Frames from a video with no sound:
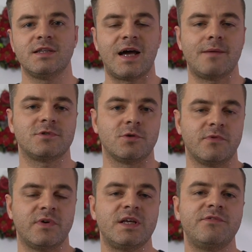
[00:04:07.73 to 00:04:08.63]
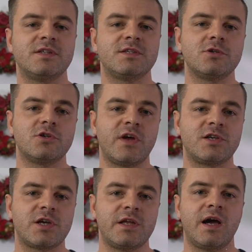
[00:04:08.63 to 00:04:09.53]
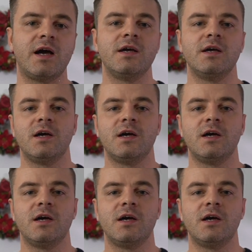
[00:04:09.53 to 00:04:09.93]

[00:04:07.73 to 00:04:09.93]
tam zdobywa najwięcej doświadczenia